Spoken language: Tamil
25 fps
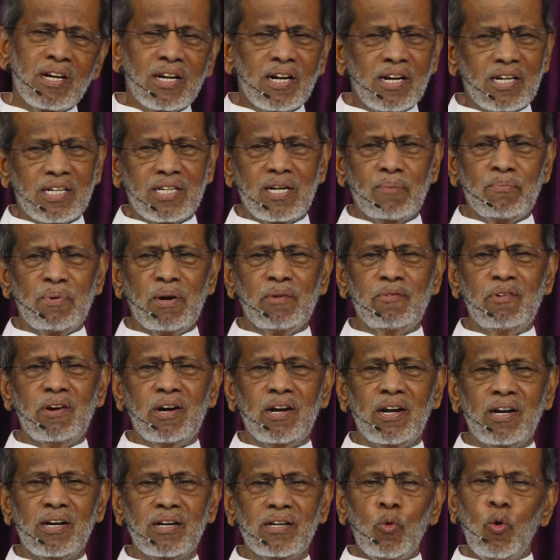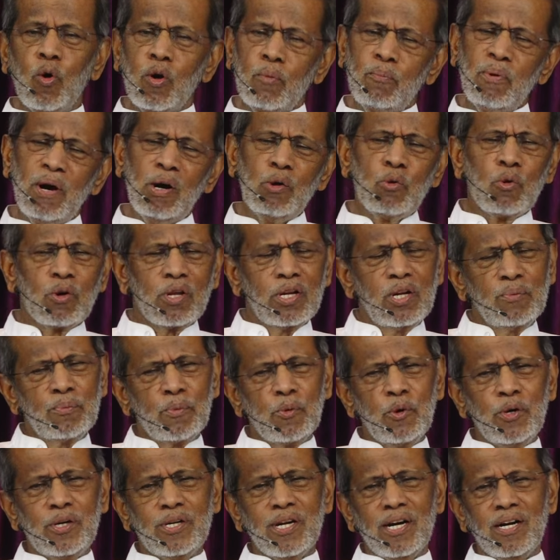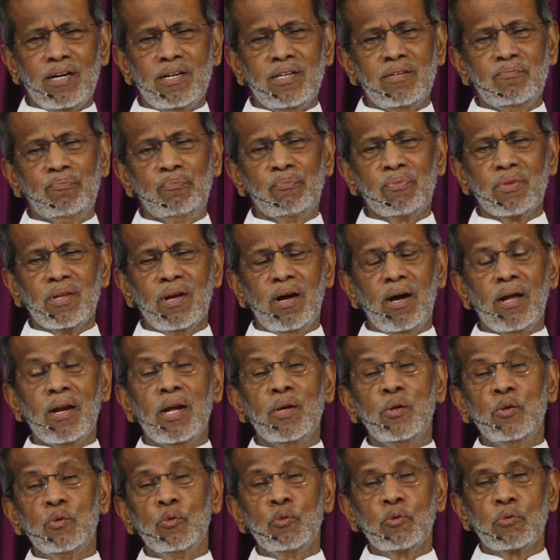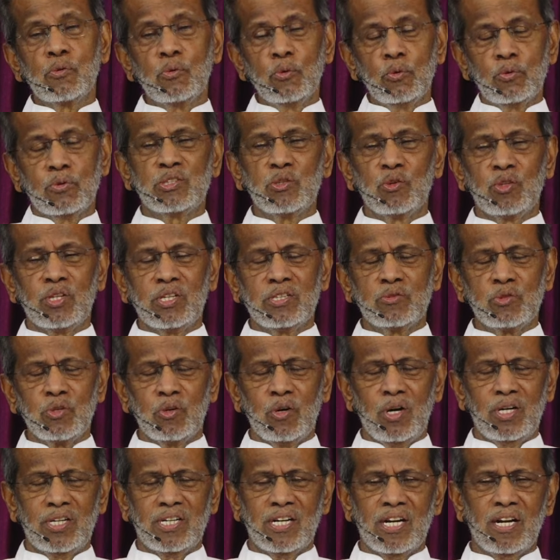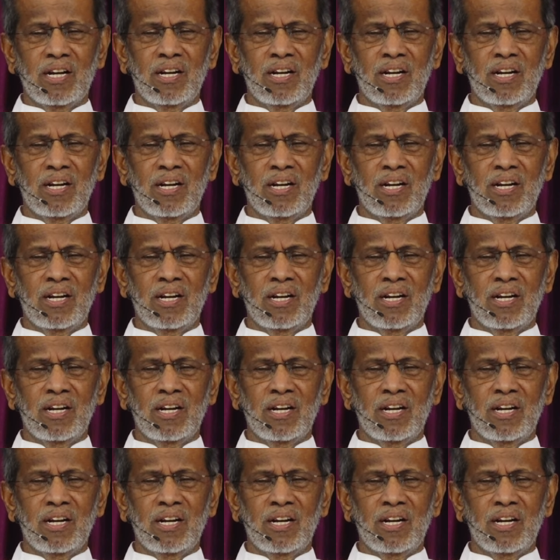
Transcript: கஷ்டப்பட வேண்டாம் ஓர்பால் உடனே போயிட்டா ஆனால் ரூத் வந்து சொன்னாள்